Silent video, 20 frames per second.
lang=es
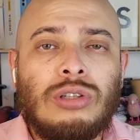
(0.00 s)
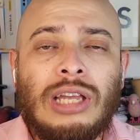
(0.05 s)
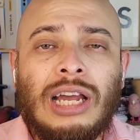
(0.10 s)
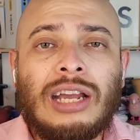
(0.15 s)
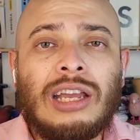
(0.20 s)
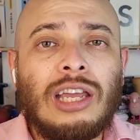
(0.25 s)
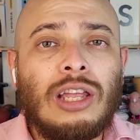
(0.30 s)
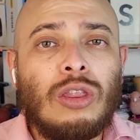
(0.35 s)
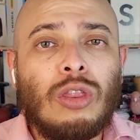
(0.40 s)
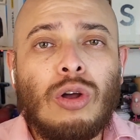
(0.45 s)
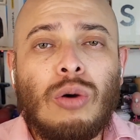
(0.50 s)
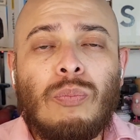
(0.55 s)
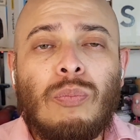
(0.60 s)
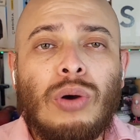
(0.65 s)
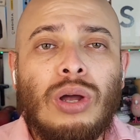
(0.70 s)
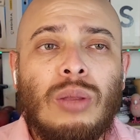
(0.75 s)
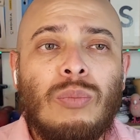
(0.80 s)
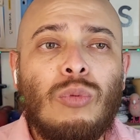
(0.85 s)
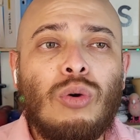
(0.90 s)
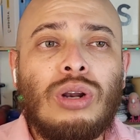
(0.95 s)
ya que no
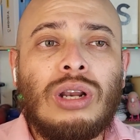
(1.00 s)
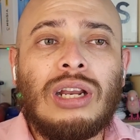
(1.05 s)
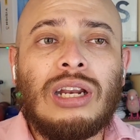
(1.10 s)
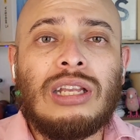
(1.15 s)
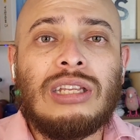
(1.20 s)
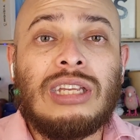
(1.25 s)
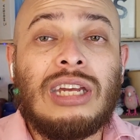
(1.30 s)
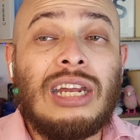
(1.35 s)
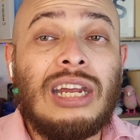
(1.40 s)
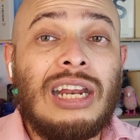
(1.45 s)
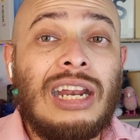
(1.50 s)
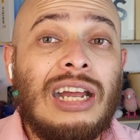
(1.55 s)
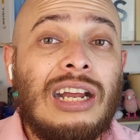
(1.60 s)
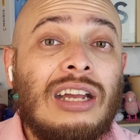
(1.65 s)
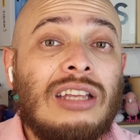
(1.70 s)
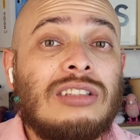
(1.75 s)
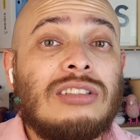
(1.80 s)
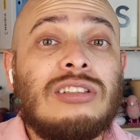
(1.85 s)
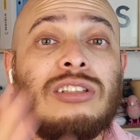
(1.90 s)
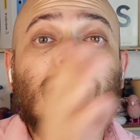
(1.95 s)
podemos regresar a la
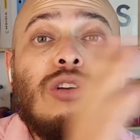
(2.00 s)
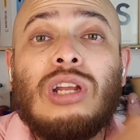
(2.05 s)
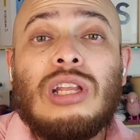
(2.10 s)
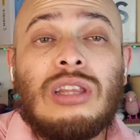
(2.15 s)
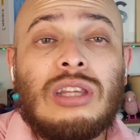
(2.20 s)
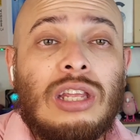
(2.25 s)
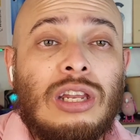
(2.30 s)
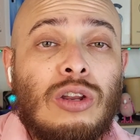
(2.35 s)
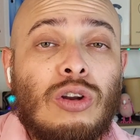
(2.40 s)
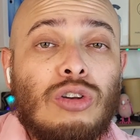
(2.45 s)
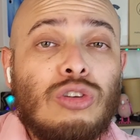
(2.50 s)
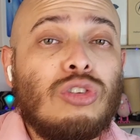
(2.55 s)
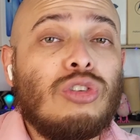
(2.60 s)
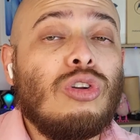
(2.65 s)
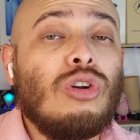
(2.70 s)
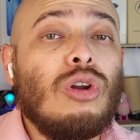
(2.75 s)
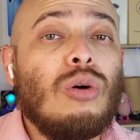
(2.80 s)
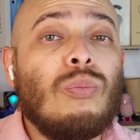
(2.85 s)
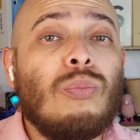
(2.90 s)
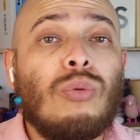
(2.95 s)
canción anterior,
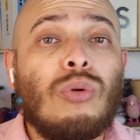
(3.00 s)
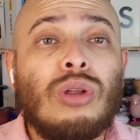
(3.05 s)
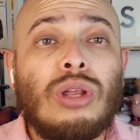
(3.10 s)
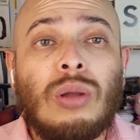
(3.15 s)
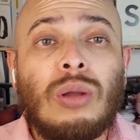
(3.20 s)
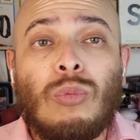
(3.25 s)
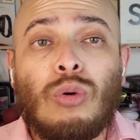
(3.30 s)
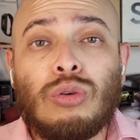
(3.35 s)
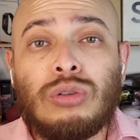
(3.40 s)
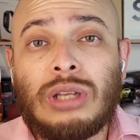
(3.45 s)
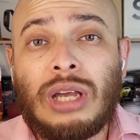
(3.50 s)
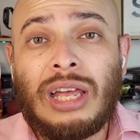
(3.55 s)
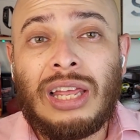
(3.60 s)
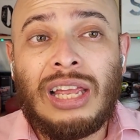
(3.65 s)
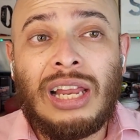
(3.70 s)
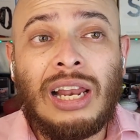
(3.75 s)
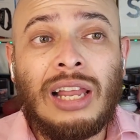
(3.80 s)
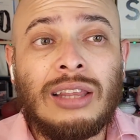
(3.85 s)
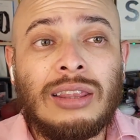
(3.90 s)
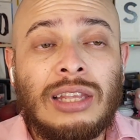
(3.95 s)
solo podemos
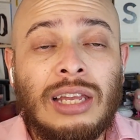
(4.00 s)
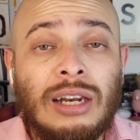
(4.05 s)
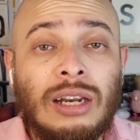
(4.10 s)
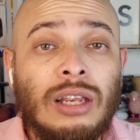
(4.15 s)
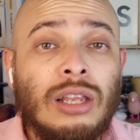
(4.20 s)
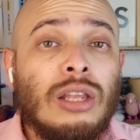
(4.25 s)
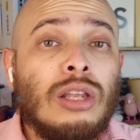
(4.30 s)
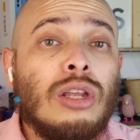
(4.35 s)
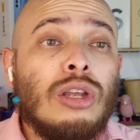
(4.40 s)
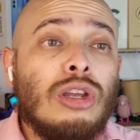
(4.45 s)
adelantar